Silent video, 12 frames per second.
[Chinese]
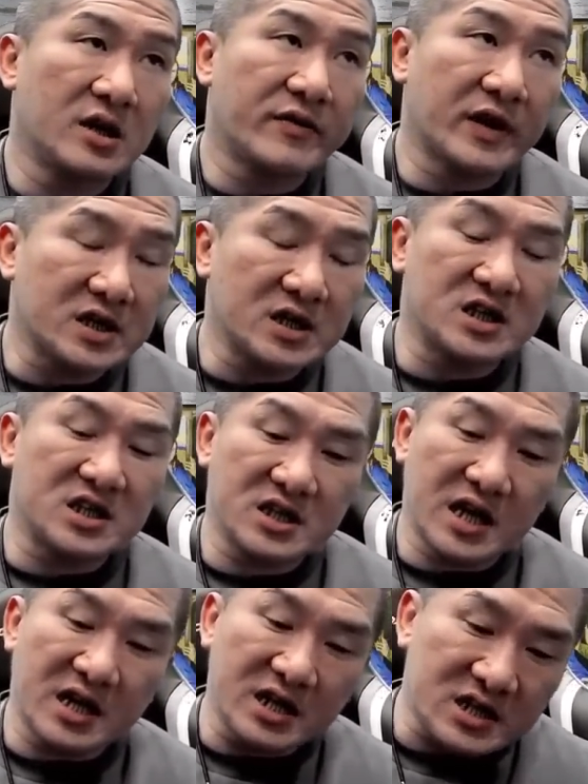反正你今
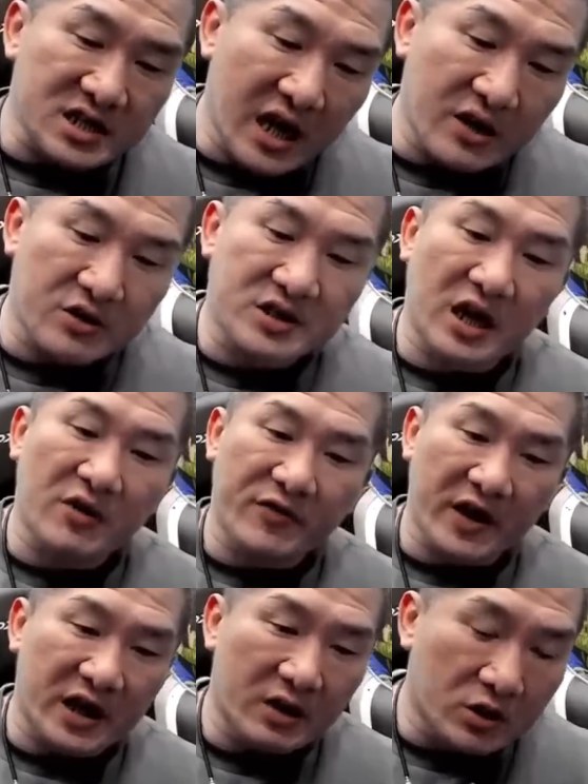天你只要有消
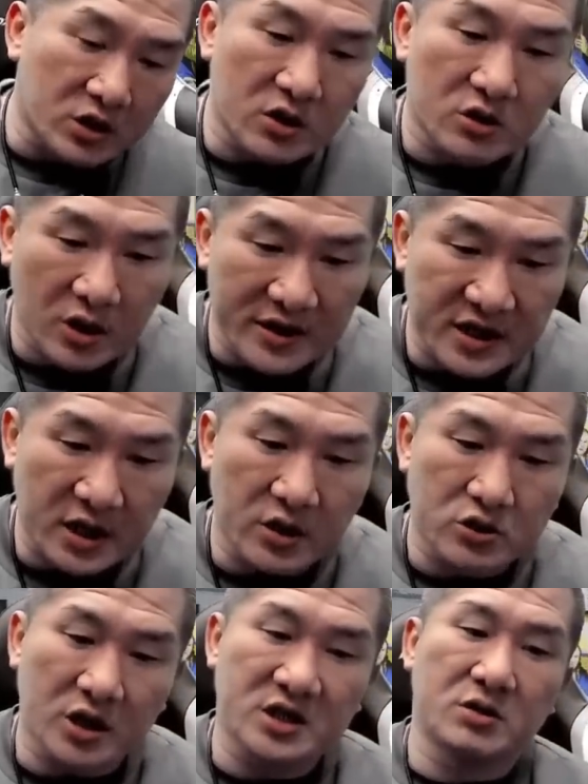费，我就有赚钱，有
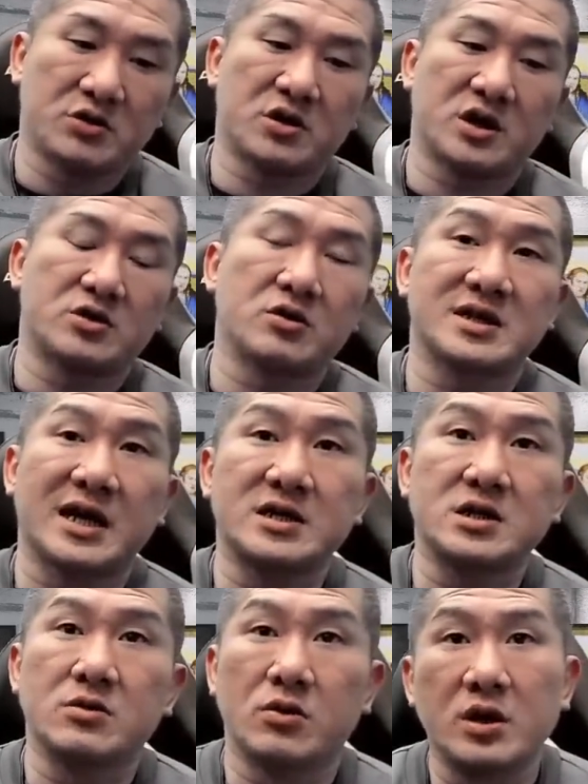赚钱我就可以做善
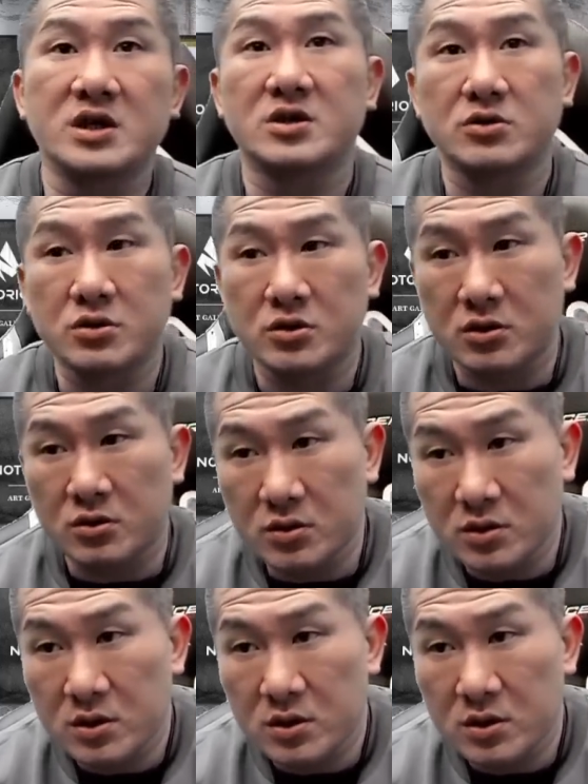事，我会持续做。